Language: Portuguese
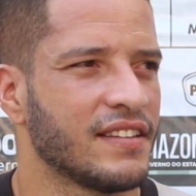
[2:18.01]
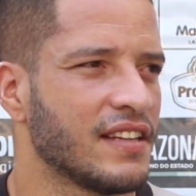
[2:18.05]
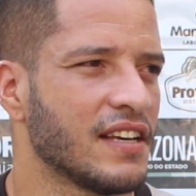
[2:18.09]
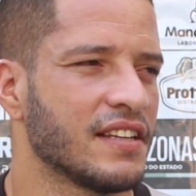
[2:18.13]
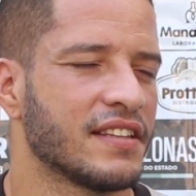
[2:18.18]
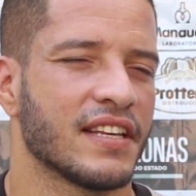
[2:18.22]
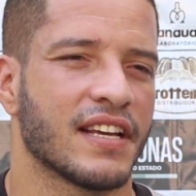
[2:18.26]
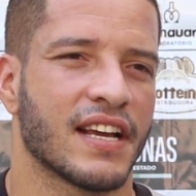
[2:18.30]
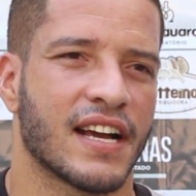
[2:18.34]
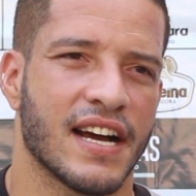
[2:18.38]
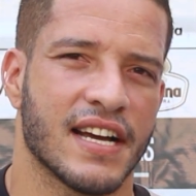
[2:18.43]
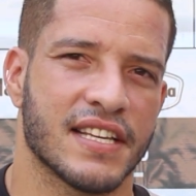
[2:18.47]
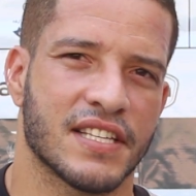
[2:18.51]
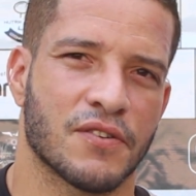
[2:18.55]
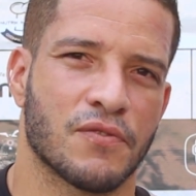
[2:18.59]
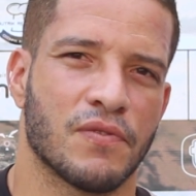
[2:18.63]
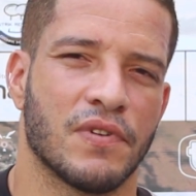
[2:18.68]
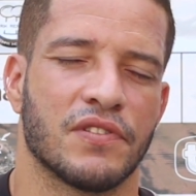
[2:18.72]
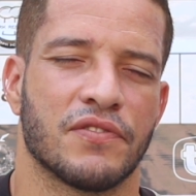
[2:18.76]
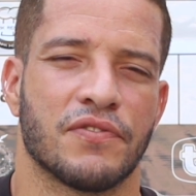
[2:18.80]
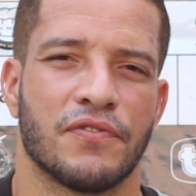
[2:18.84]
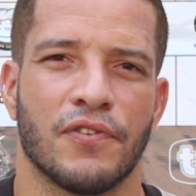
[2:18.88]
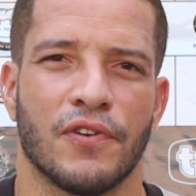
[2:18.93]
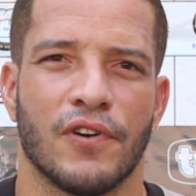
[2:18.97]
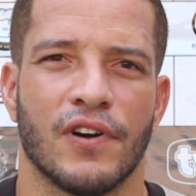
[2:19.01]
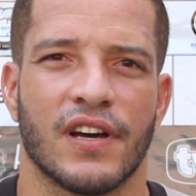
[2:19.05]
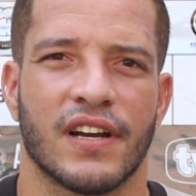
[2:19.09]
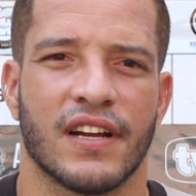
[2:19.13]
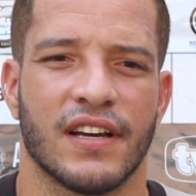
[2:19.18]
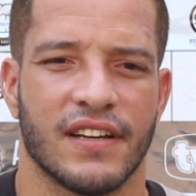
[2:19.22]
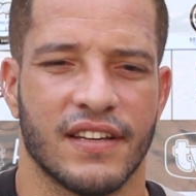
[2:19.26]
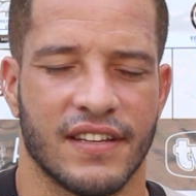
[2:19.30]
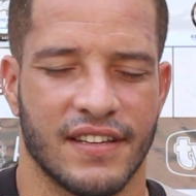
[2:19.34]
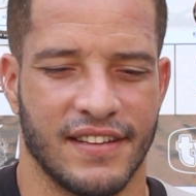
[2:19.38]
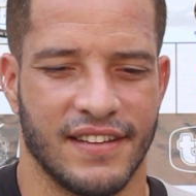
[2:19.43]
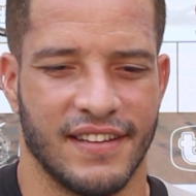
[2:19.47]
tanto em casa quanto
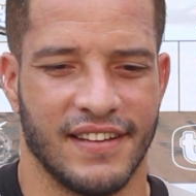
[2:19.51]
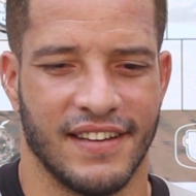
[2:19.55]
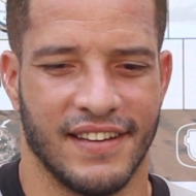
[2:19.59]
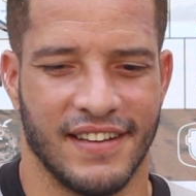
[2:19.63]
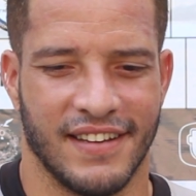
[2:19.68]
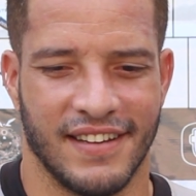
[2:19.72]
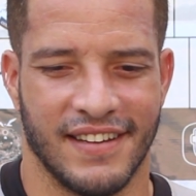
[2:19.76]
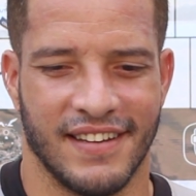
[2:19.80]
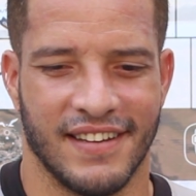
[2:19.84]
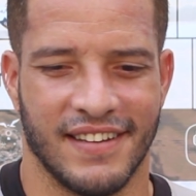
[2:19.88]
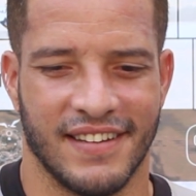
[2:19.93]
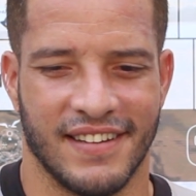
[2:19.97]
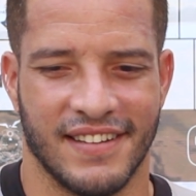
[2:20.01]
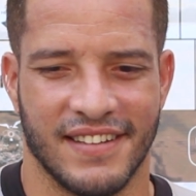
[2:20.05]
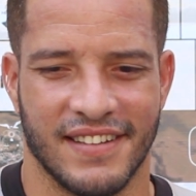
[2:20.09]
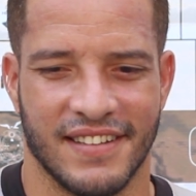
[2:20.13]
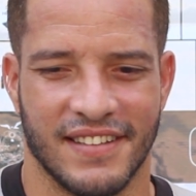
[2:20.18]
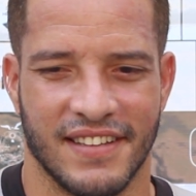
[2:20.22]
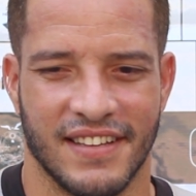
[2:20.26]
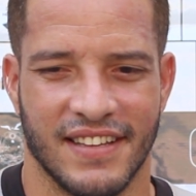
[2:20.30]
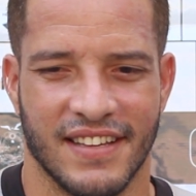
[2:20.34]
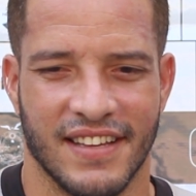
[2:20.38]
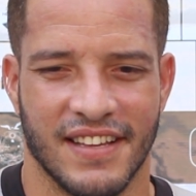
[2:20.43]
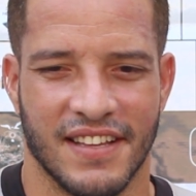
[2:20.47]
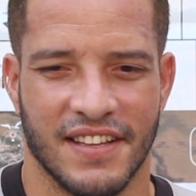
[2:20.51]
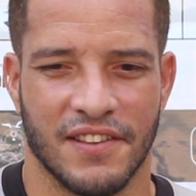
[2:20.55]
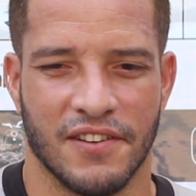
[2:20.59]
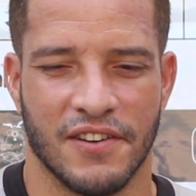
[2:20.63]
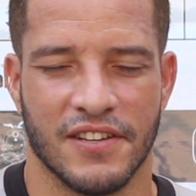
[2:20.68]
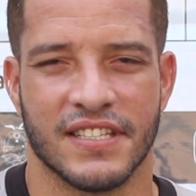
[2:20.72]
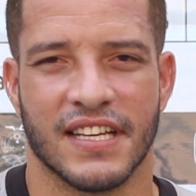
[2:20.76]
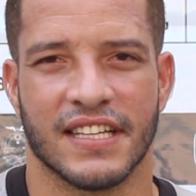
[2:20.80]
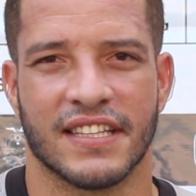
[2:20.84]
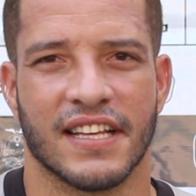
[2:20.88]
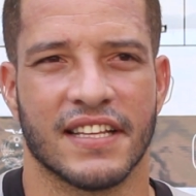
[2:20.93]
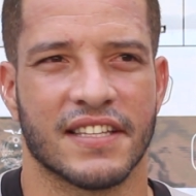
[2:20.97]
fora, é,
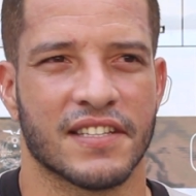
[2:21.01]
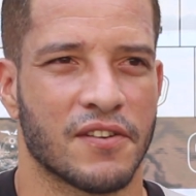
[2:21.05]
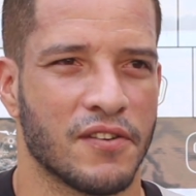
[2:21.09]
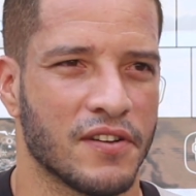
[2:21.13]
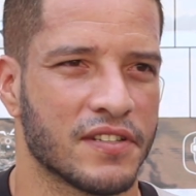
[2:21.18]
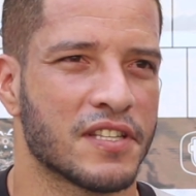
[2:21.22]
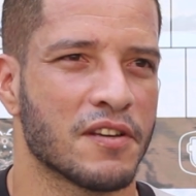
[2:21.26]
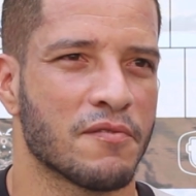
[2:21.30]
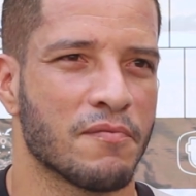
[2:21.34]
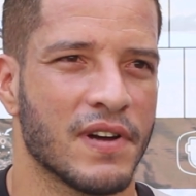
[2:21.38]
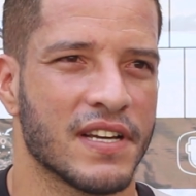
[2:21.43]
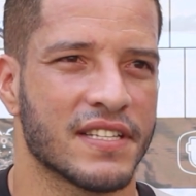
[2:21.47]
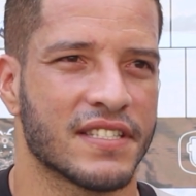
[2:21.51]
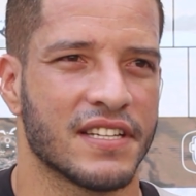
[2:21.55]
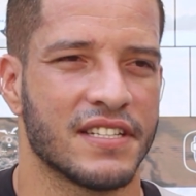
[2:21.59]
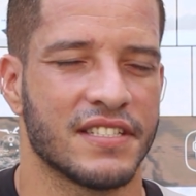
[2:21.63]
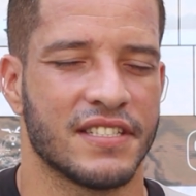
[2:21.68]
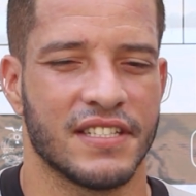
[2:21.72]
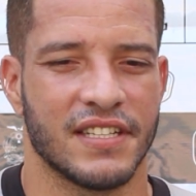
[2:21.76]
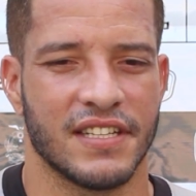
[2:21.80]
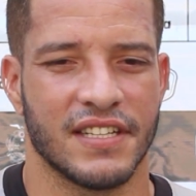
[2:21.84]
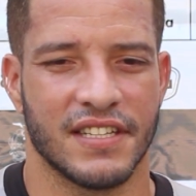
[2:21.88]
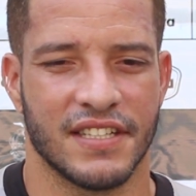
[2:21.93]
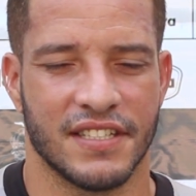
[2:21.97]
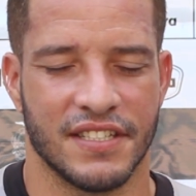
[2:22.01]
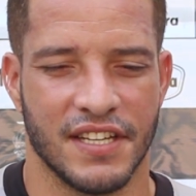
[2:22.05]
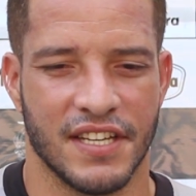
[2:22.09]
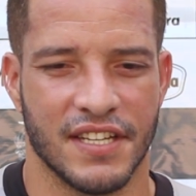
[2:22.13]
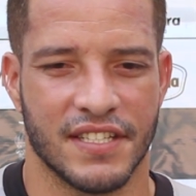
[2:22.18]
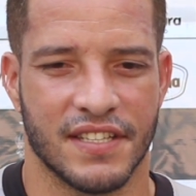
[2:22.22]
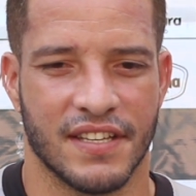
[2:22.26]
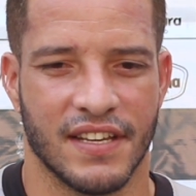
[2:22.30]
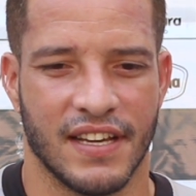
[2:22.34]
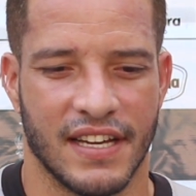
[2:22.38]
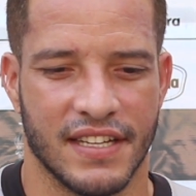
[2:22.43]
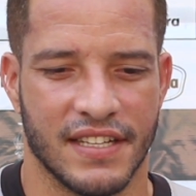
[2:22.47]
nós atletas gostamos bastante
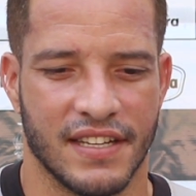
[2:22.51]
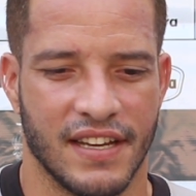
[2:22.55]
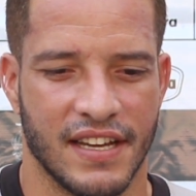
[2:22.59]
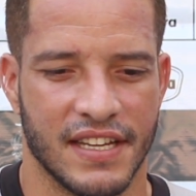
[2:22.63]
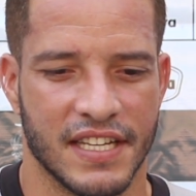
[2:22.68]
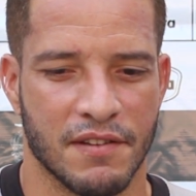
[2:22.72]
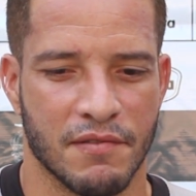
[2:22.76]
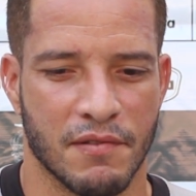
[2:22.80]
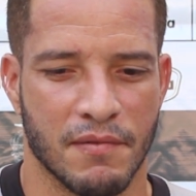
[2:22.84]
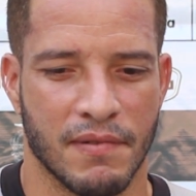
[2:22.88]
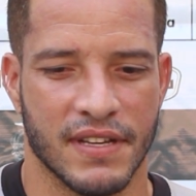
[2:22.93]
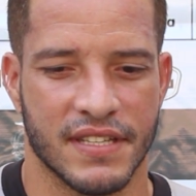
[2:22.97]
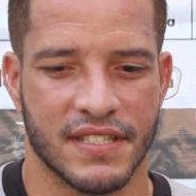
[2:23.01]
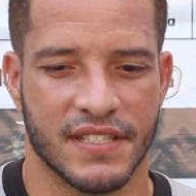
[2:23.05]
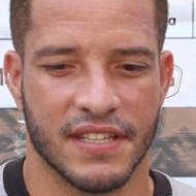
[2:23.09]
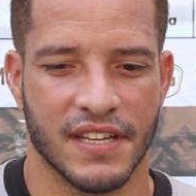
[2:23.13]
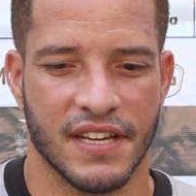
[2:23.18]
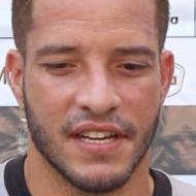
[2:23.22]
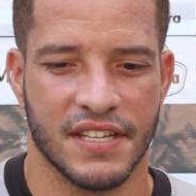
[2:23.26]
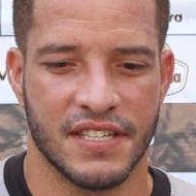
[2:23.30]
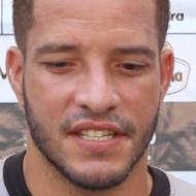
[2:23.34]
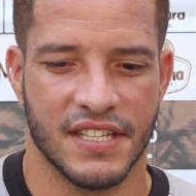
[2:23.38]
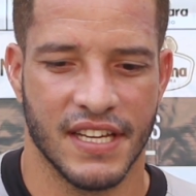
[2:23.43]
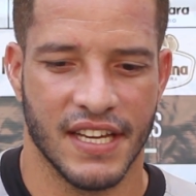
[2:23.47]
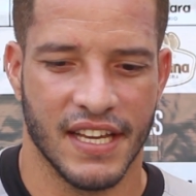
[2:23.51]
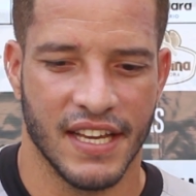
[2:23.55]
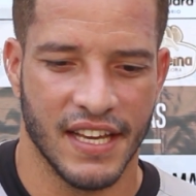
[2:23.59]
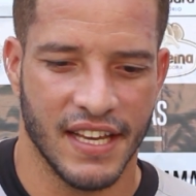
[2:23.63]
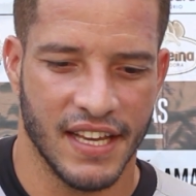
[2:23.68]
disso, anima bastante